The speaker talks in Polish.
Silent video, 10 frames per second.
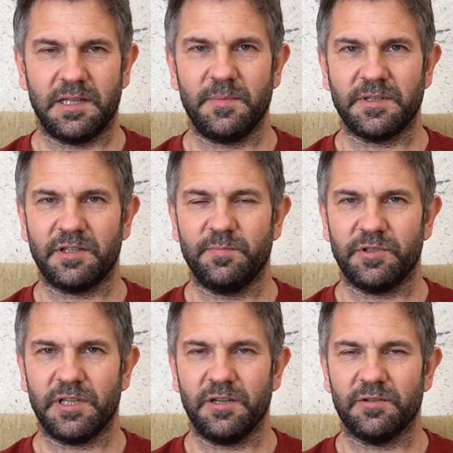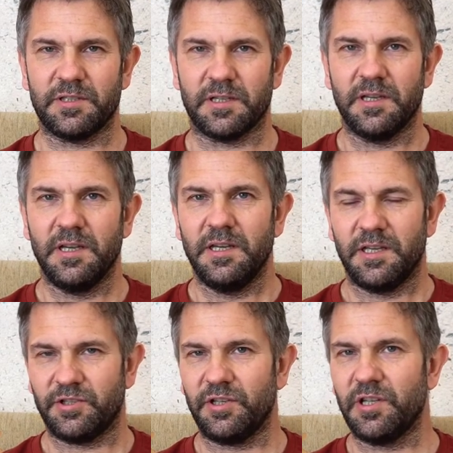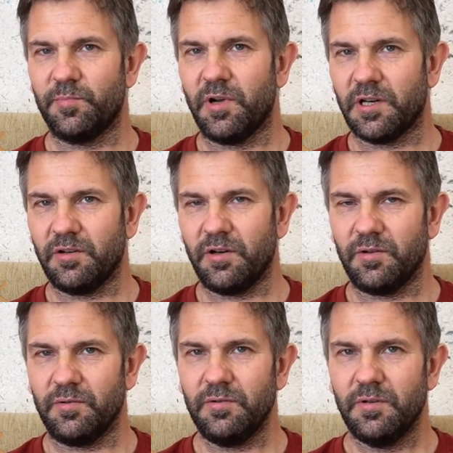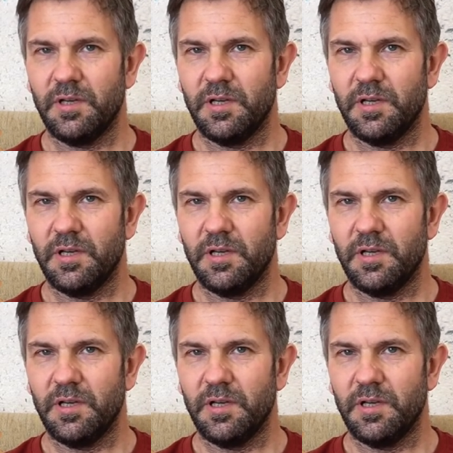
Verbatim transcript: dla mnie zasmucające. Jeżeli nie było alkoholu,